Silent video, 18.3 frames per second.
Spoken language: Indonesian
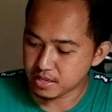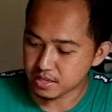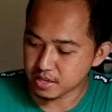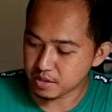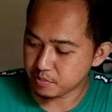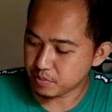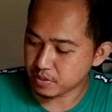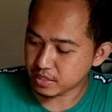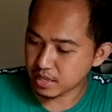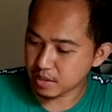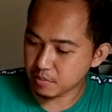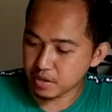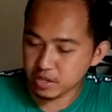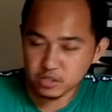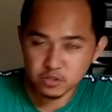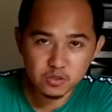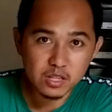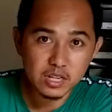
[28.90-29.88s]
yang pertama
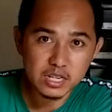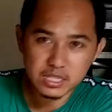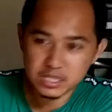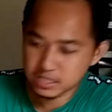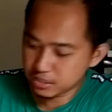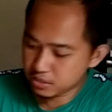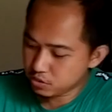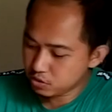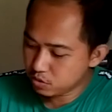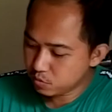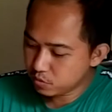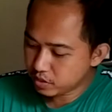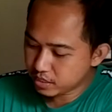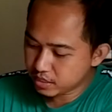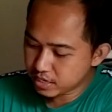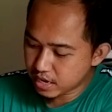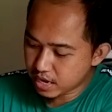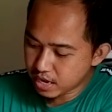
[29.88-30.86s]
itu dari sini dulu
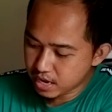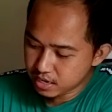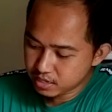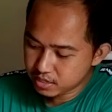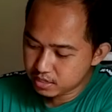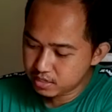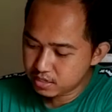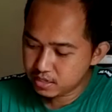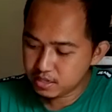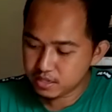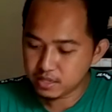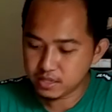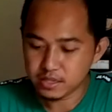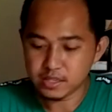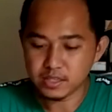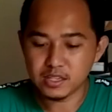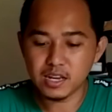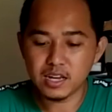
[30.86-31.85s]
mungkin ya.
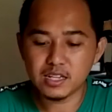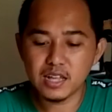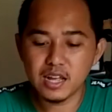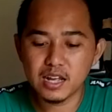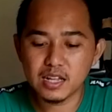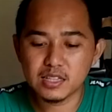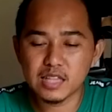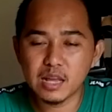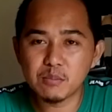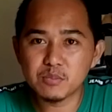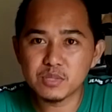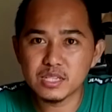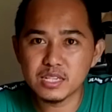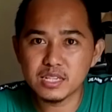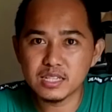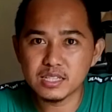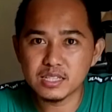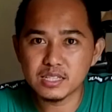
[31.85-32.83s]
Ini ada
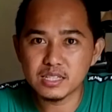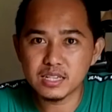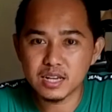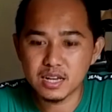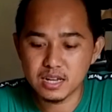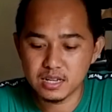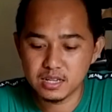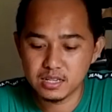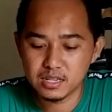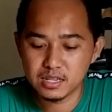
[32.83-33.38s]
tamsin ya.